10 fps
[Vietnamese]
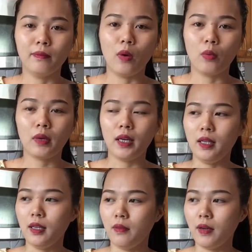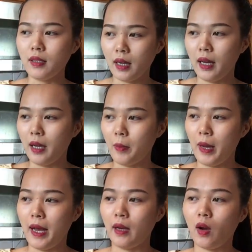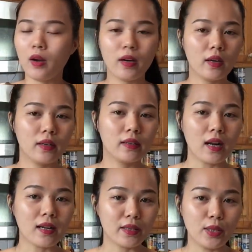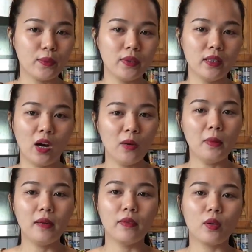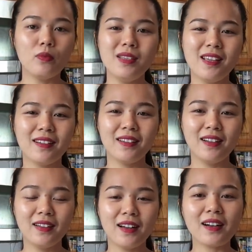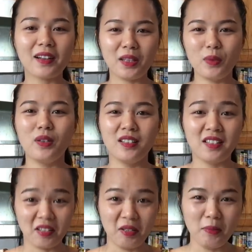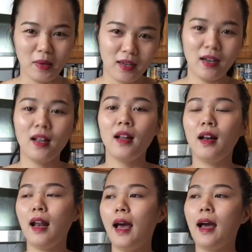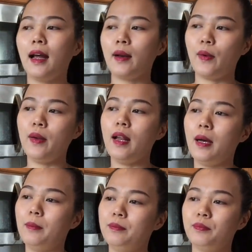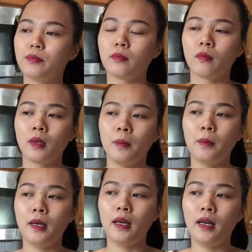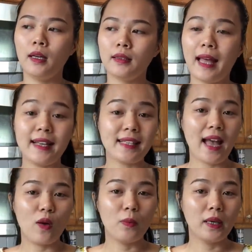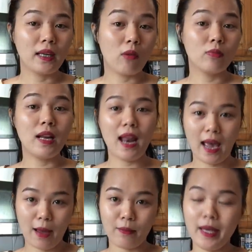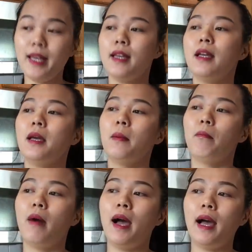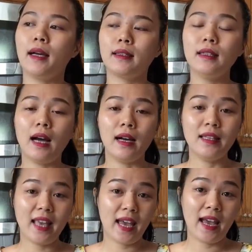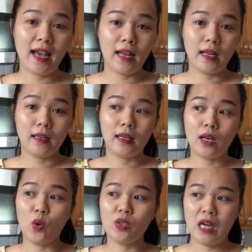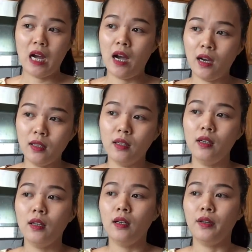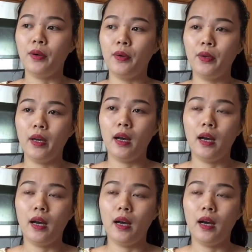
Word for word: một cái vấn đề mà có rất là nhiều người hỏi Minh, mà cũng như rất là nhiều người chửi mình là nói là tại sao Minh không đi làm đi mà cứ ở nhà nội trợ rồi